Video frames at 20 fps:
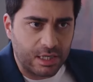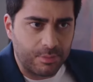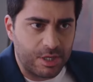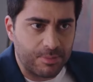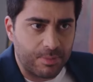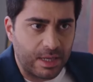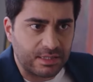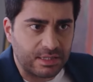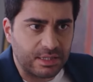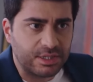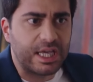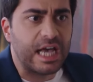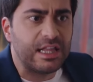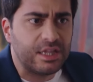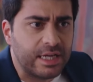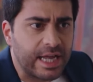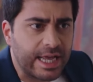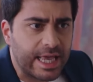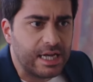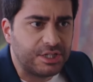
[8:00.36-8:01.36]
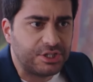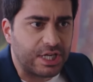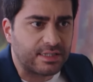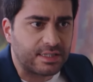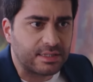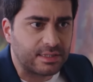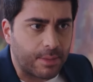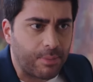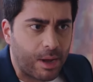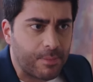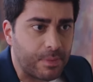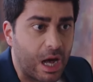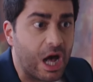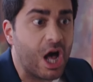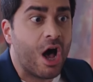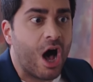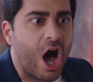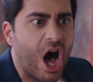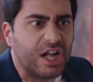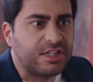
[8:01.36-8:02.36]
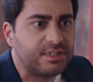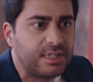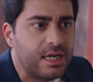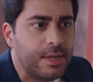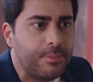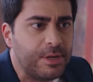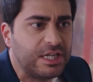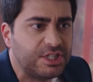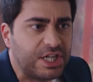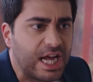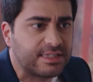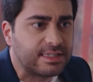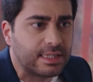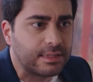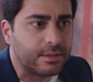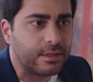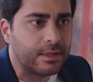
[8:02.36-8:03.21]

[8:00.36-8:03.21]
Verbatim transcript: bilmezsin. Kendine geleceksin tamam mı? Haddini bileceksin.